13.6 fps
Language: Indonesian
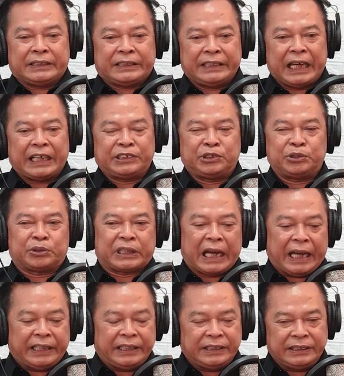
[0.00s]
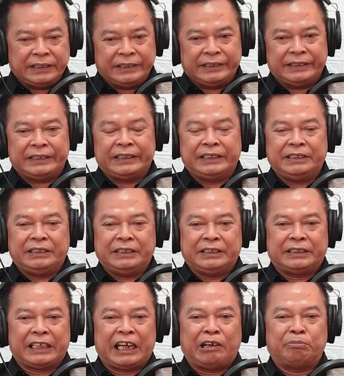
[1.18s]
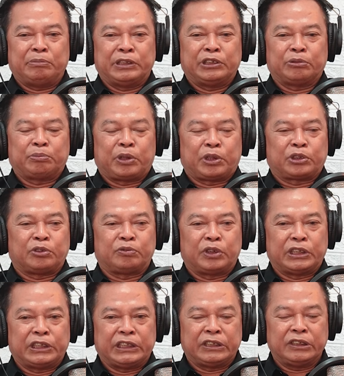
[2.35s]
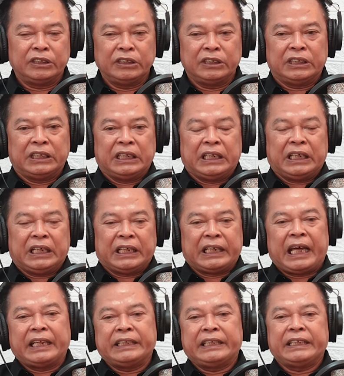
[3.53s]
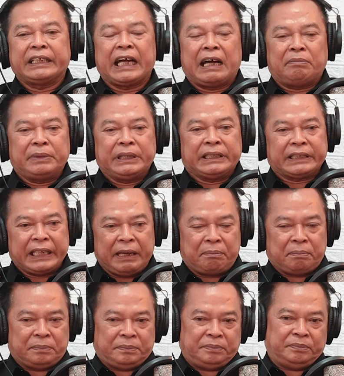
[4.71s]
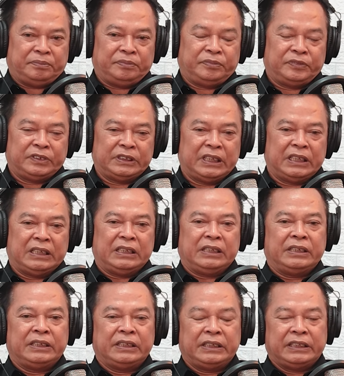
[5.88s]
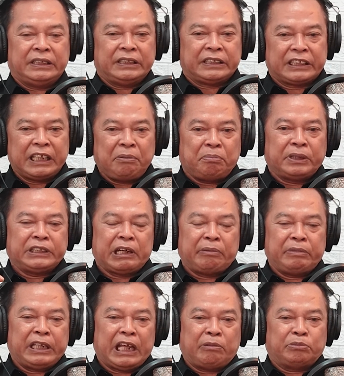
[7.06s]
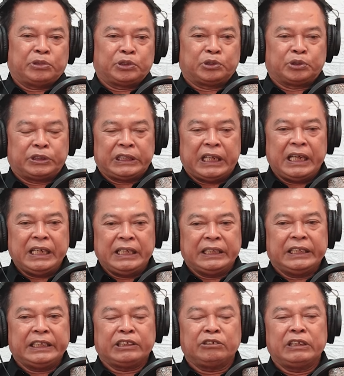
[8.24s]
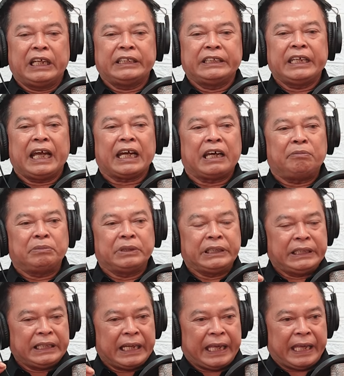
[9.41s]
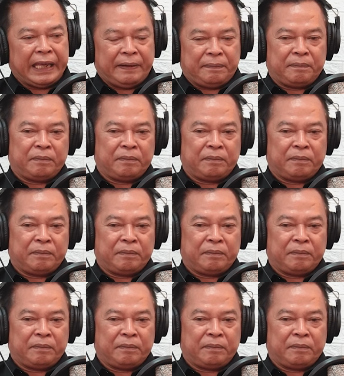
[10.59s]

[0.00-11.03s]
diajukan ya, dalam bentuk portofolio. Nanti kami tim, ya, tim penjaminan mutunya itu nanti akan menilai